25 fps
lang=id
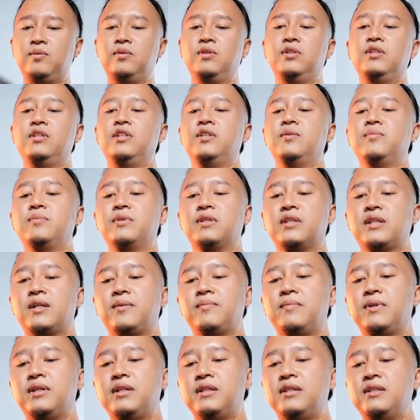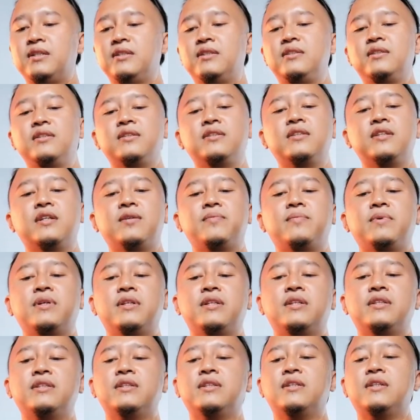ini pertama isinya apa
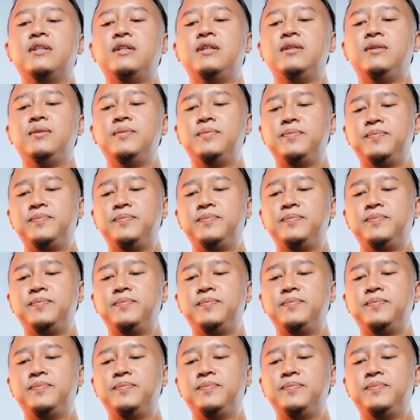aja kah?